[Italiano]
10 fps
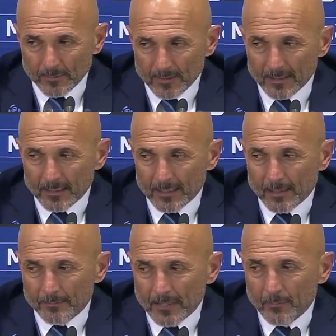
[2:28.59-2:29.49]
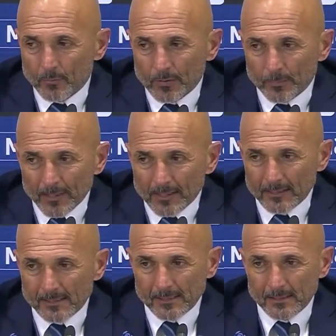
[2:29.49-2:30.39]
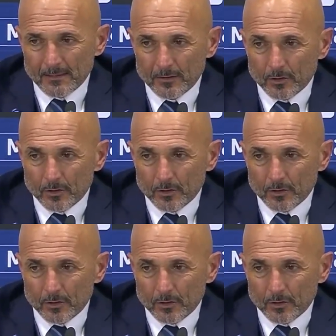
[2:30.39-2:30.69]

perché li abbiamo ripersi